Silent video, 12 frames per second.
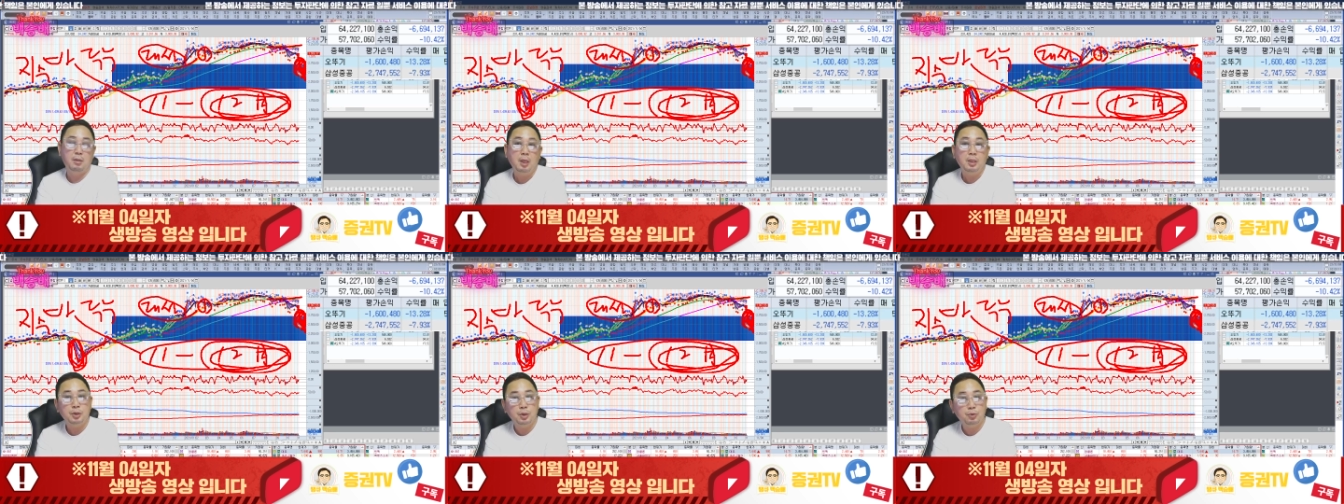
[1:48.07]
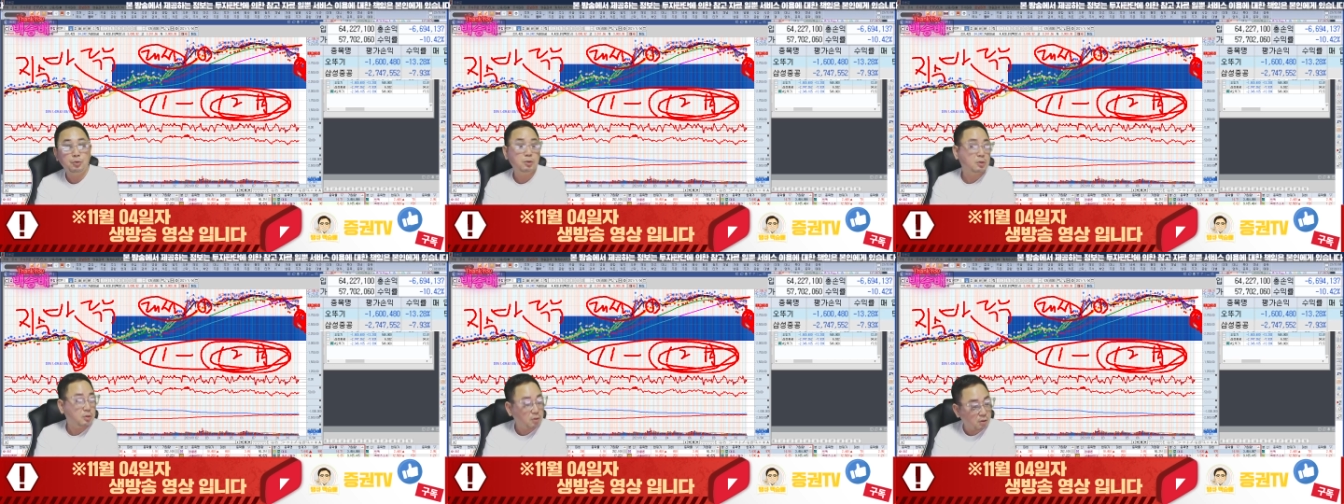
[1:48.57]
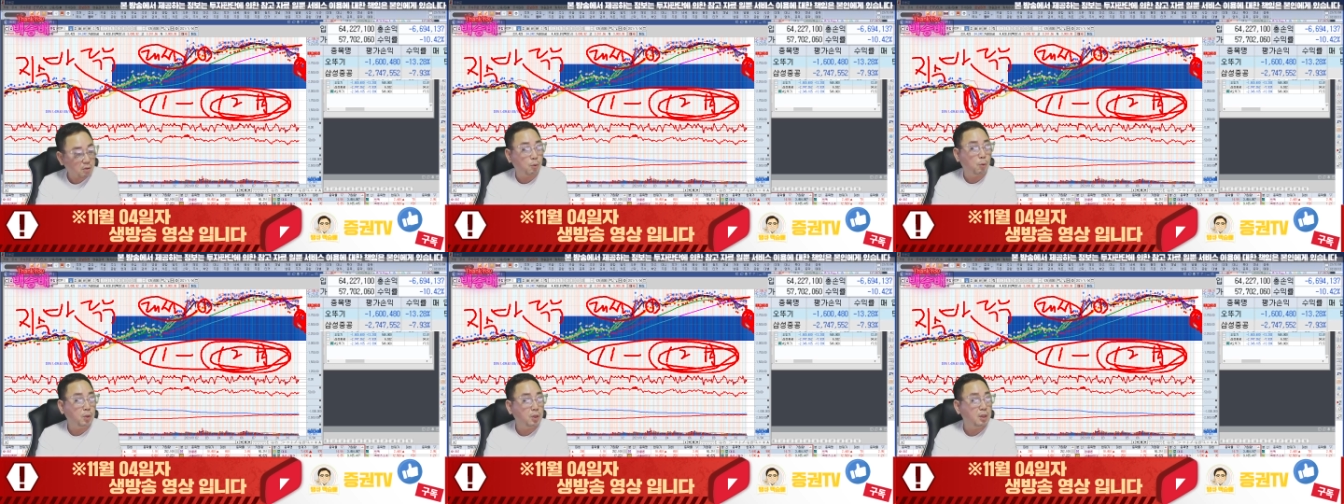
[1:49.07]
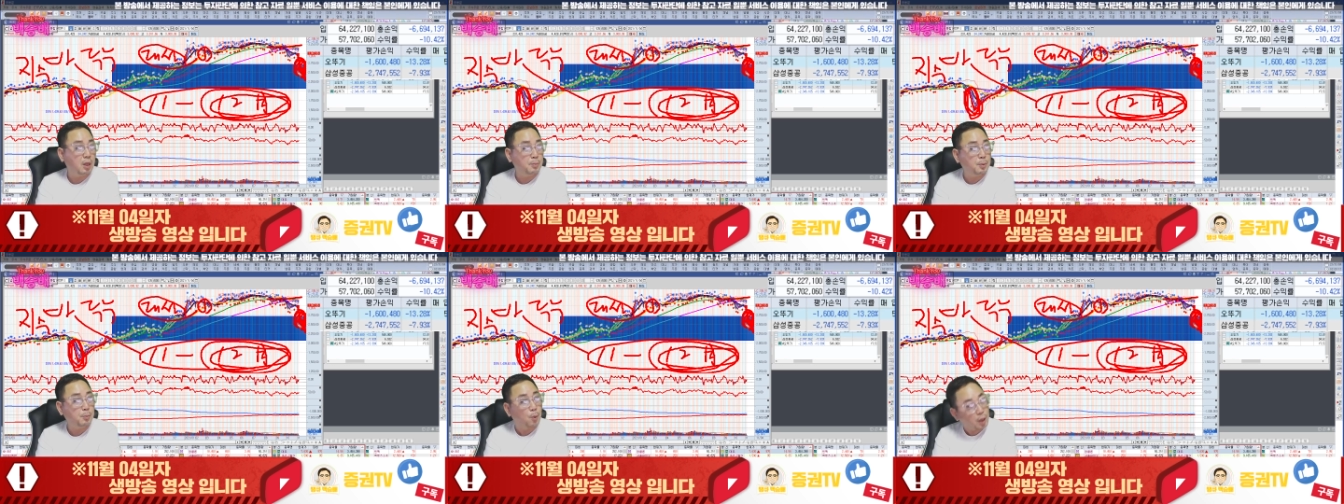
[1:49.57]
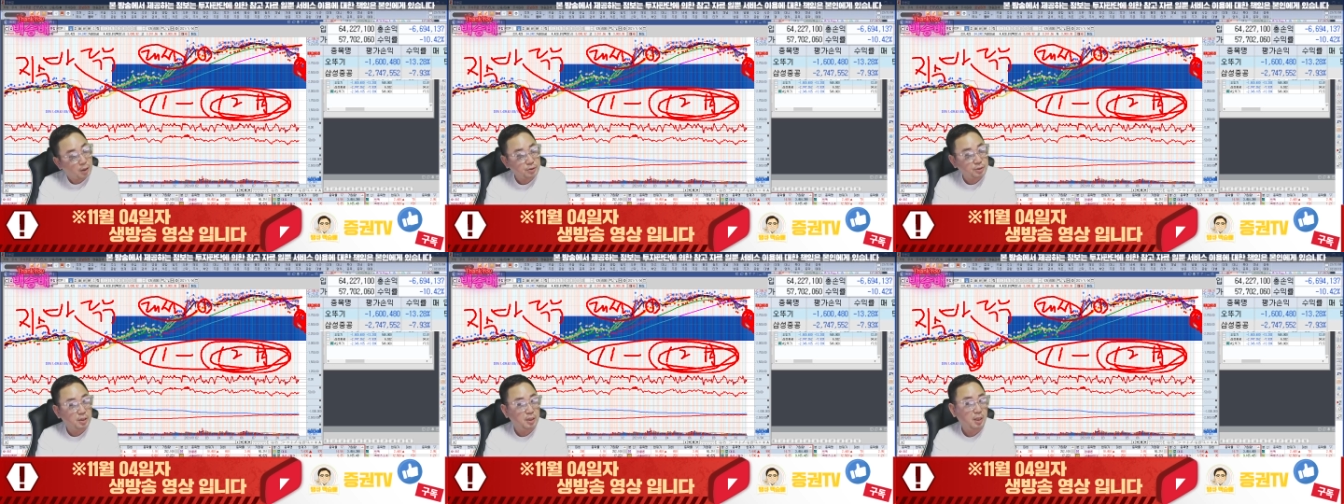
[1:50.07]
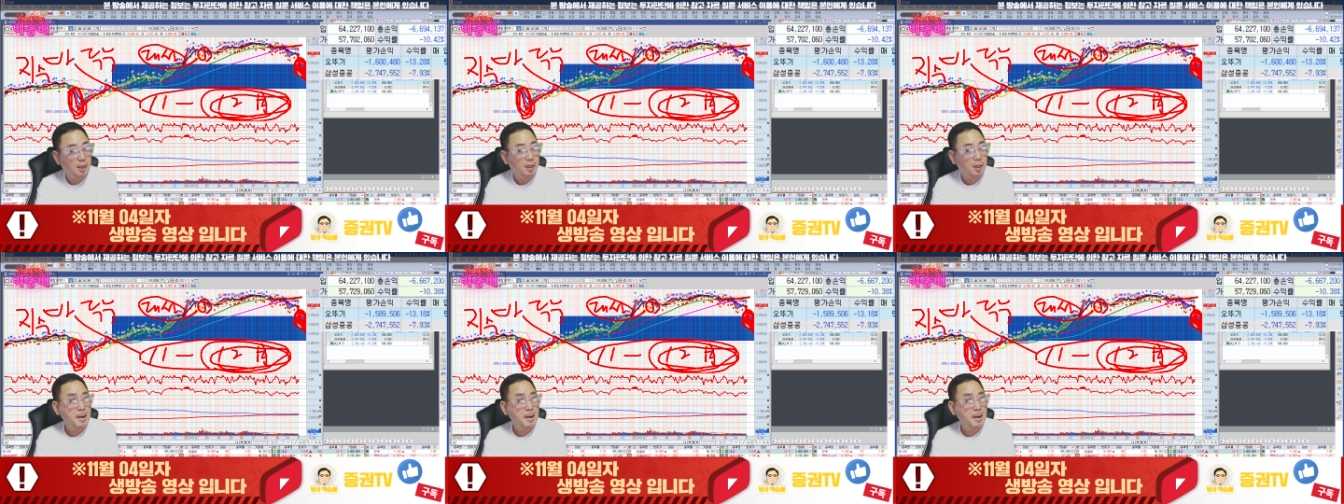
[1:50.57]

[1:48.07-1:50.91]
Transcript: 지수를 끌어올리려면 뭐가 있어야 돼?